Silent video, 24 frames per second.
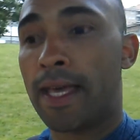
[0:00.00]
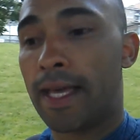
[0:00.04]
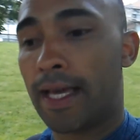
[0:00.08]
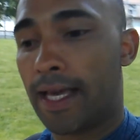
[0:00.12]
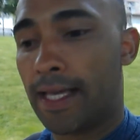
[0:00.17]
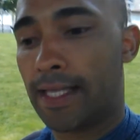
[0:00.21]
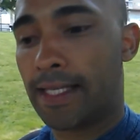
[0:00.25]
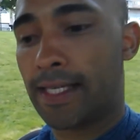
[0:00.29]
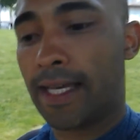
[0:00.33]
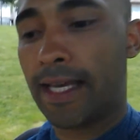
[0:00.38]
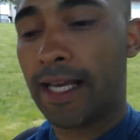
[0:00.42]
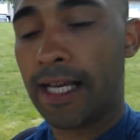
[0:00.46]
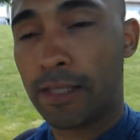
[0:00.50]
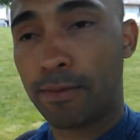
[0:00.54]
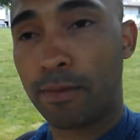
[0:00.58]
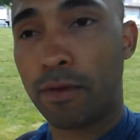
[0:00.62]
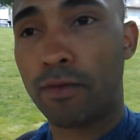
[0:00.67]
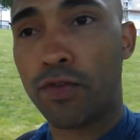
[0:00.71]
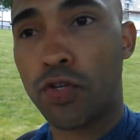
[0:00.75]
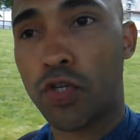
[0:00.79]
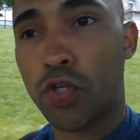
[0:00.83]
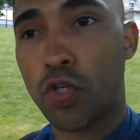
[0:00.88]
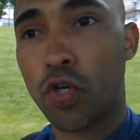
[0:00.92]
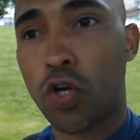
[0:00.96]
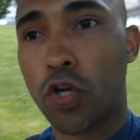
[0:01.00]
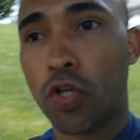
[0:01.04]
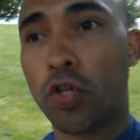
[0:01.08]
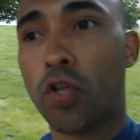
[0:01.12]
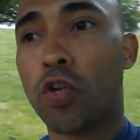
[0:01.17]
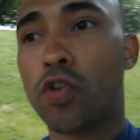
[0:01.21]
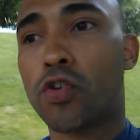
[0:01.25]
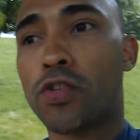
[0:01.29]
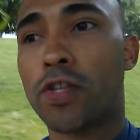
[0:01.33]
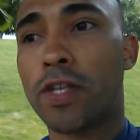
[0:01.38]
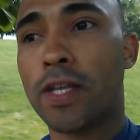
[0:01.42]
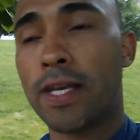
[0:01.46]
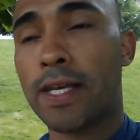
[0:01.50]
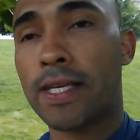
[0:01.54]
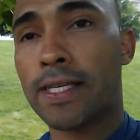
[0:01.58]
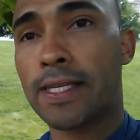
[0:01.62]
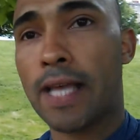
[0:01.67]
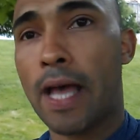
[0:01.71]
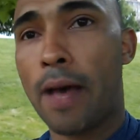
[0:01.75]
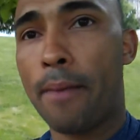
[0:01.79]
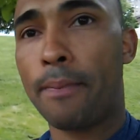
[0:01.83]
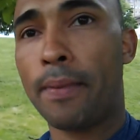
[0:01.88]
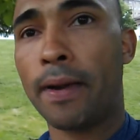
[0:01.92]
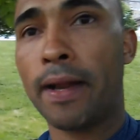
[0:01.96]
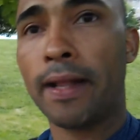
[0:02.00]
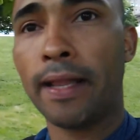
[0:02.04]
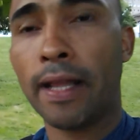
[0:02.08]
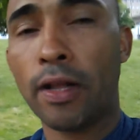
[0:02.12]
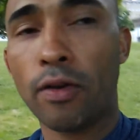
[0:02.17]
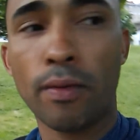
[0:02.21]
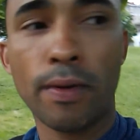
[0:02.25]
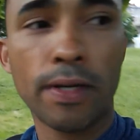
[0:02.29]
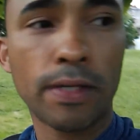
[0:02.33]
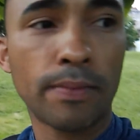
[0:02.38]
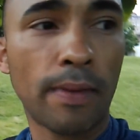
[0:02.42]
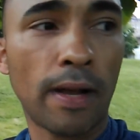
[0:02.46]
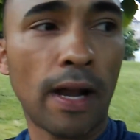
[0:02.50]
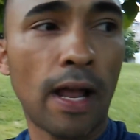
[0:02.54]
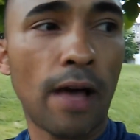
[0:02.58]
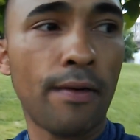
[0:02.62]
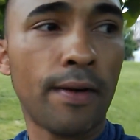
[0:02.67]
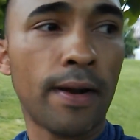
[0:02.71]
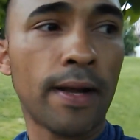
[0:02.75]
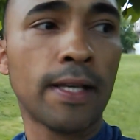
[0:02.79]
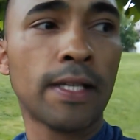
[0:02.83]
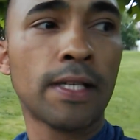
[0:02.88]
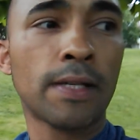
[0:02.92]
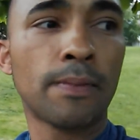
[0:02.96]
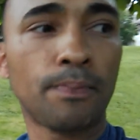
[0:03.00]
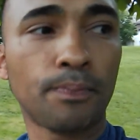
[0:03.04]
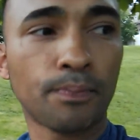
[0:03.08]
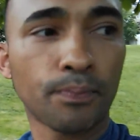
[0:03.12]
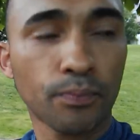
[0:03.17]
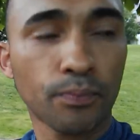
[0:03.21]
Que si eres profesor, que todos los días aprenda nuevas palabras